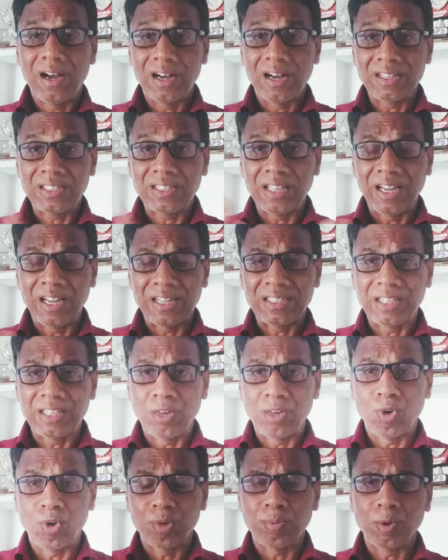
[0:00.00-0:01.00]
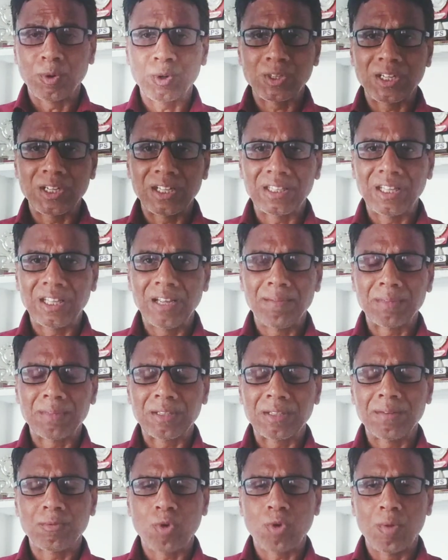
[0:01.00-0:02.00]
हंसते हंसते लोटपोट हो जाते हैं
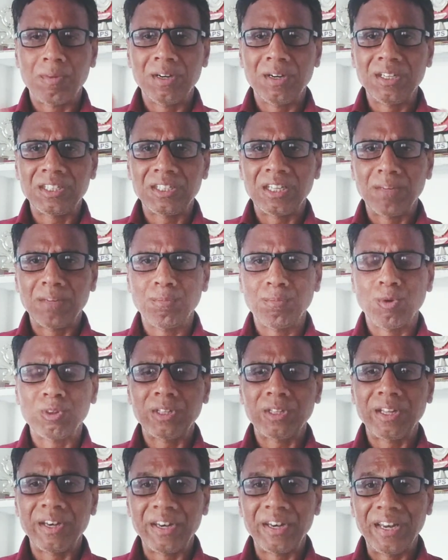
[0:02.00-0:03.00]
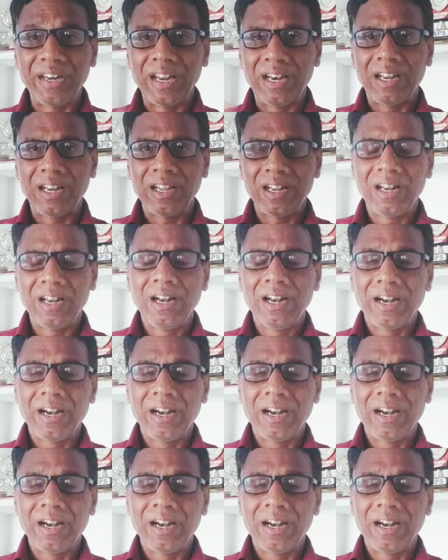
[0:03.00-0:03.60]
मतलब कॉमेडी सीन बहुत ही रियल है